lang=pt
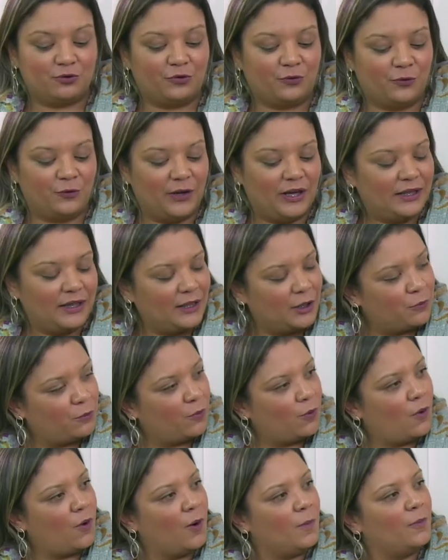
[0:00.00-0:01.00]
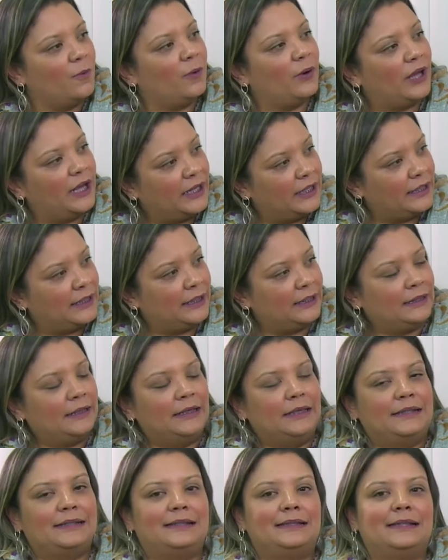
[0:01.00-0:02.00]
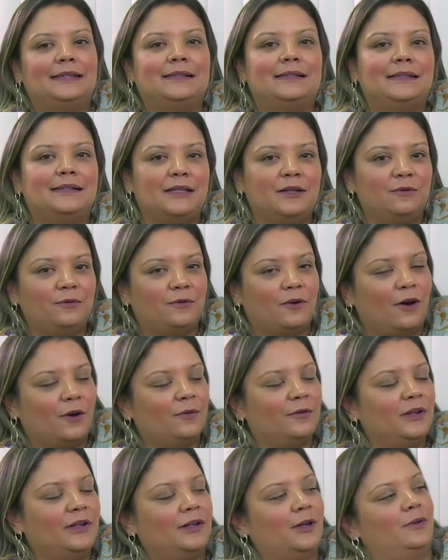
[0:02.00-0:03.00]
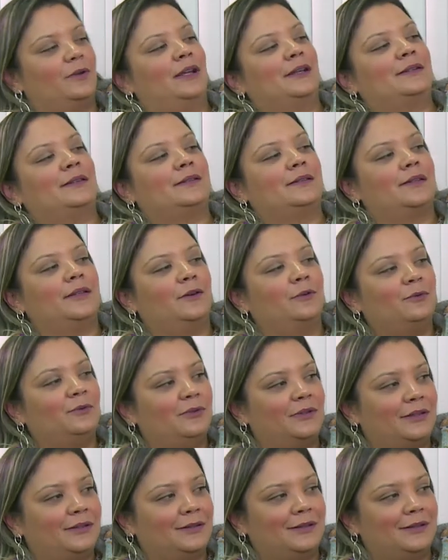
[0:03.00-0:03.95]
juvenil, como ele se desenvolve então nessa segunda